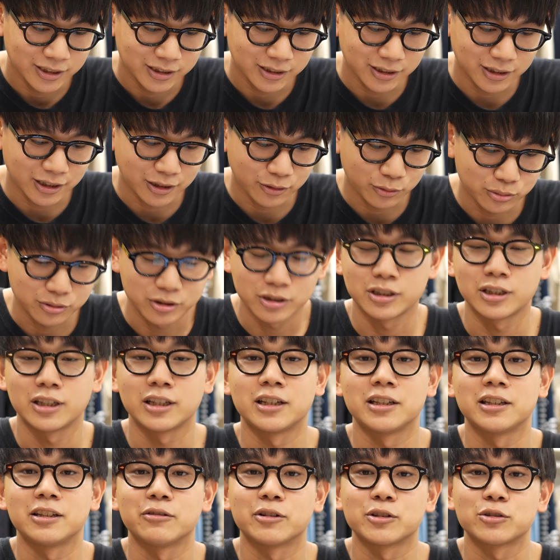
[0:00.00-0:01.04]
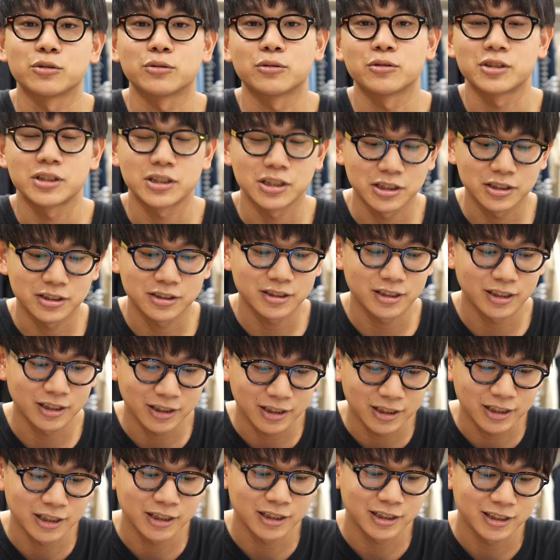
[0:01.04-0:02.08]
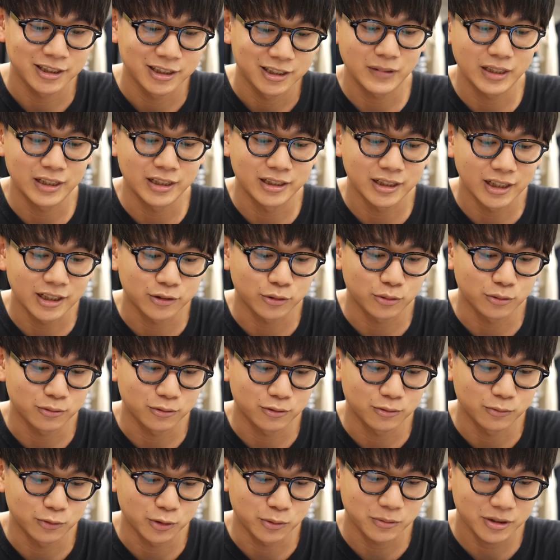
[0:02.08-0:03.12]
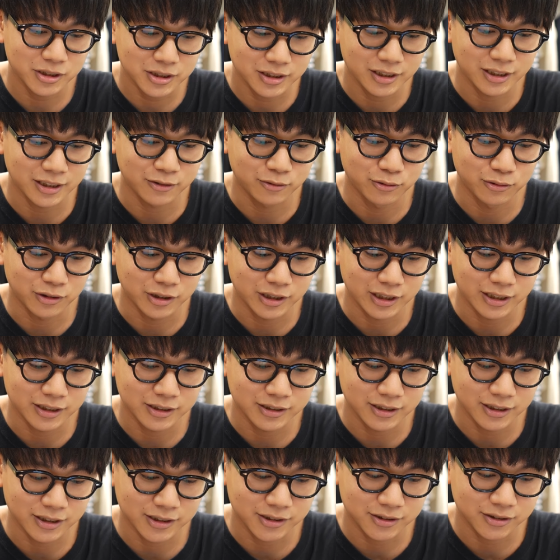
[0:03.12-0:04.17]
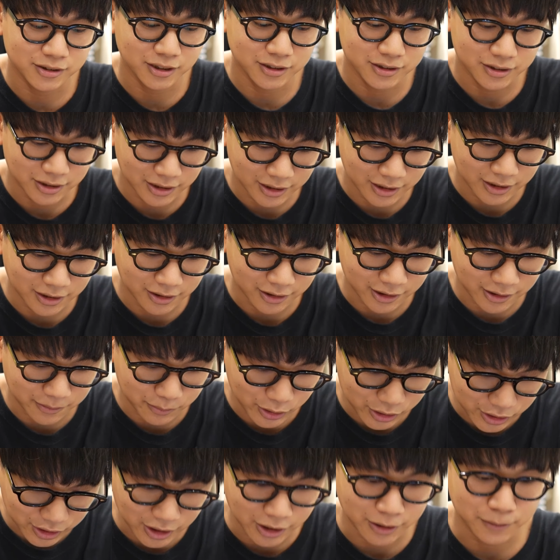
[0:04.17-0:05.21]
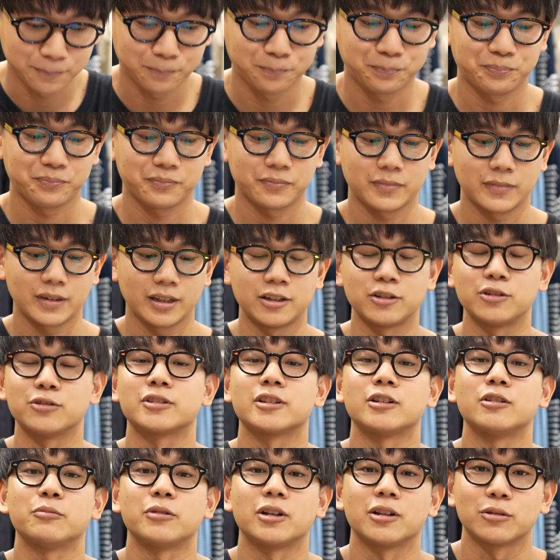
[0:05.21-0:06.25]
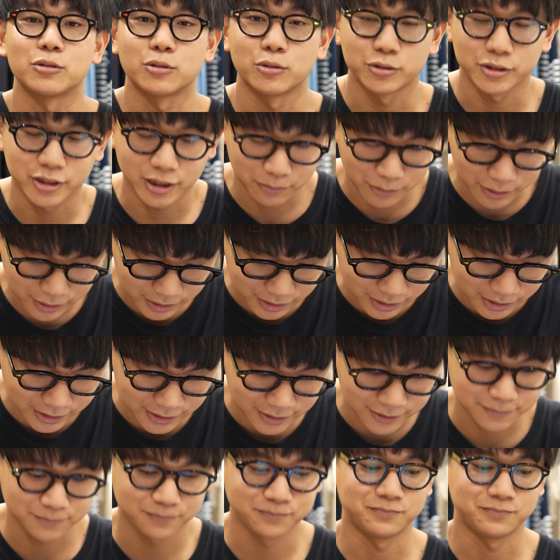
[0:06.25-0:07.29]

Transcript: なんか個人的にはちょっと新鮮でいいなと思いまして、今回選出させていただきました。ゆうさんおめでとうございます。